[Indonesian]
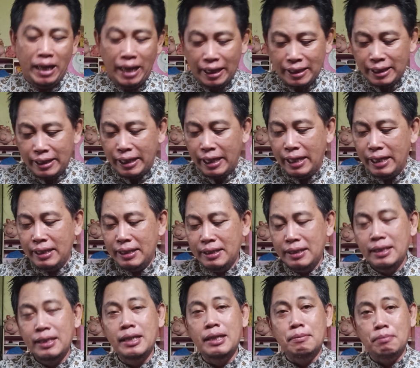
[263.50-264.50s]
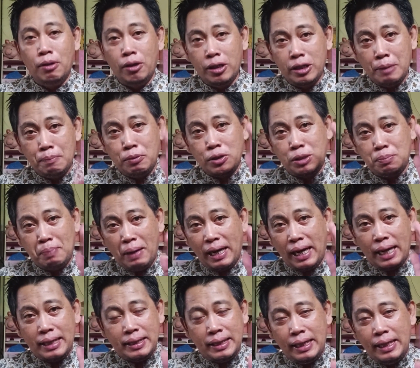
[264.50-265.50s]
kata nih monggo dipun
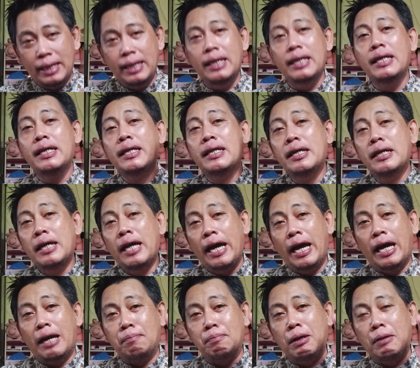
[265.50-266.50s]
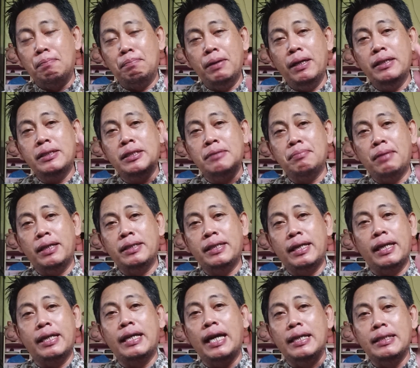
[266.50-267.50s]
sepakati RPP
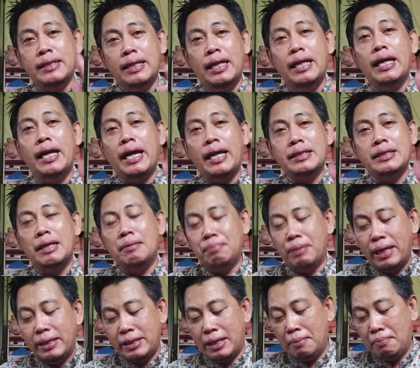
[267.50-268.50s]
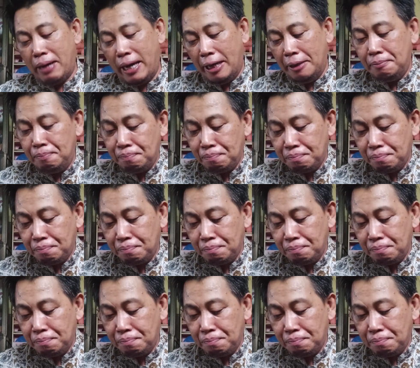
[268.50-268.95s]
semester ganjil SMP SMA